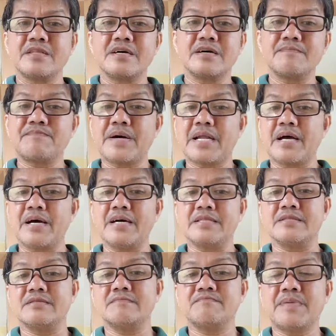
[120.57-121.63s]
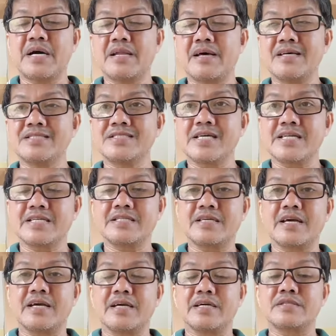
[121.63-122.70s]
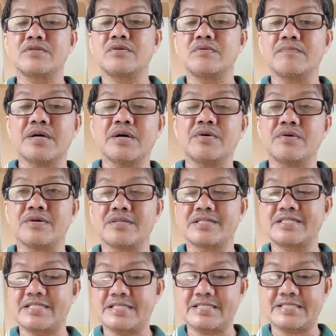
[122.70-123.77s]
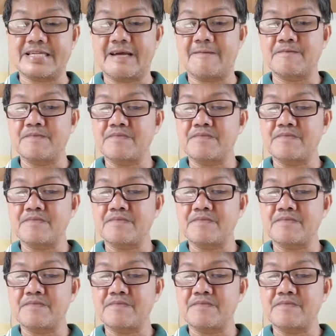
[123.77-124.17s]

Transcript: ng paraan para asarin nga itong mga kongresista.